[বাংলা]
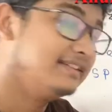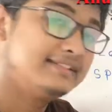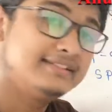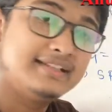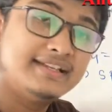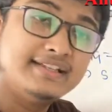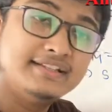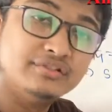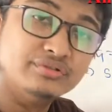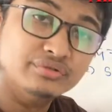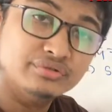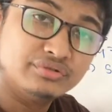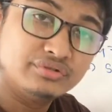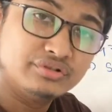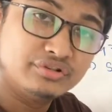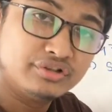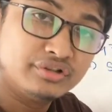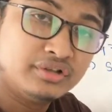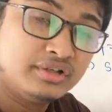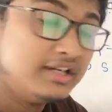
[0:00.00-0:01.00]
এস এই দূরত্ব
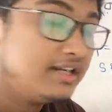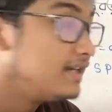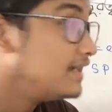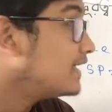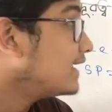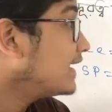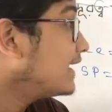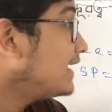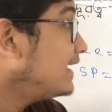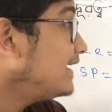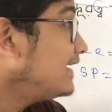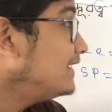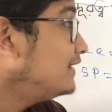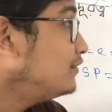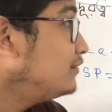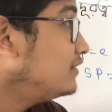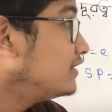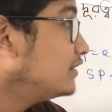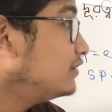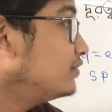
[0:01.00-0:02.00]
এই
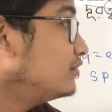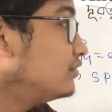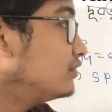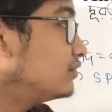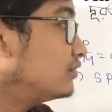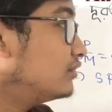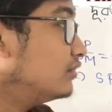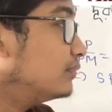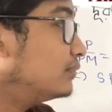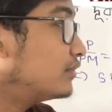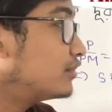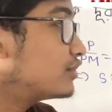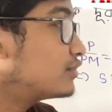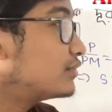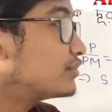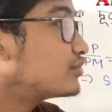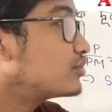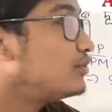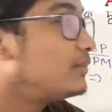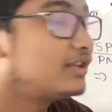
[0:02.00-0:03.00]
দুইটা দূরত্ব
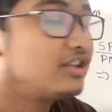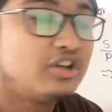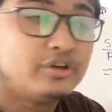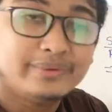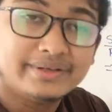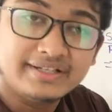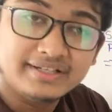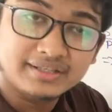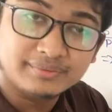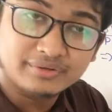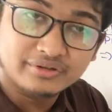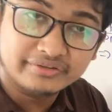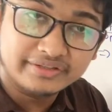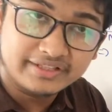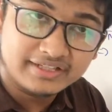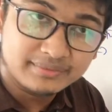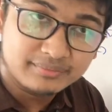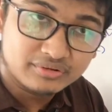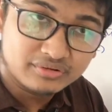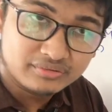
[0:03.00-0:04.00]
পরস্পর সমান হবে কিনা বলো
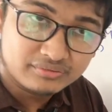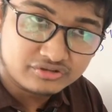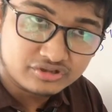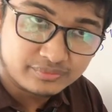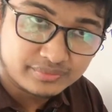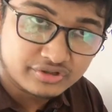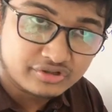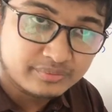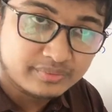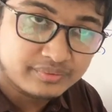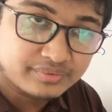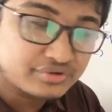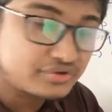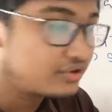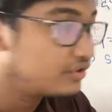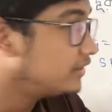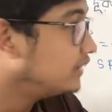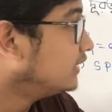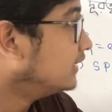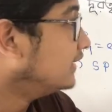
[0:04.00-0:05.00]
দেখে বলো সমান হবে
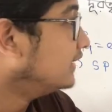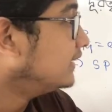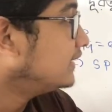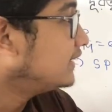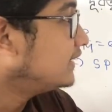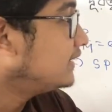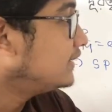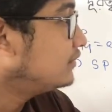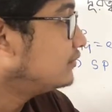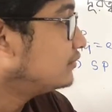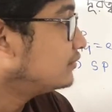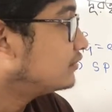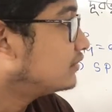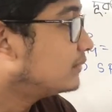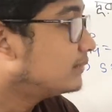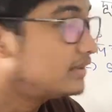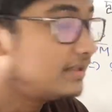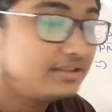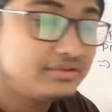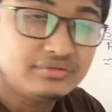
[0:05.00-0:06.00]
অবশ্যই এই দূরত্ব
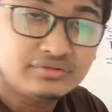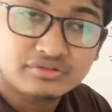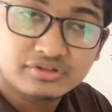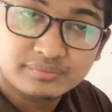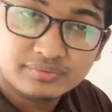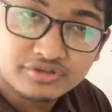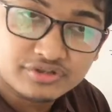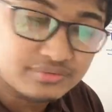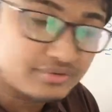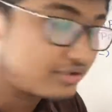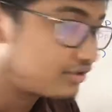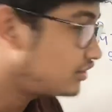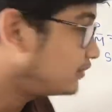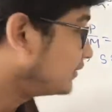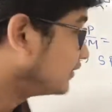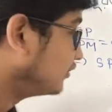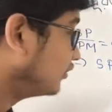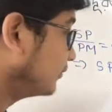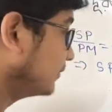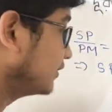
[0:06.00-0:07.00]
এবং এই দূরত্ব পরস্পর
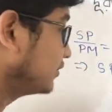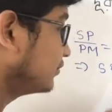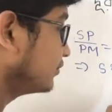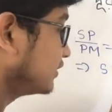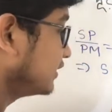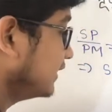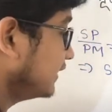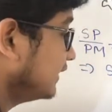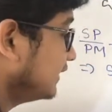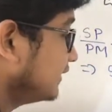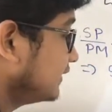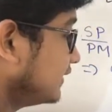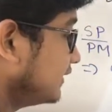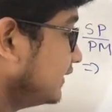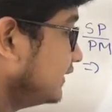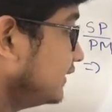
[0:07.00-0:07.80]
সমান হবে তো সেক্ষেত্রে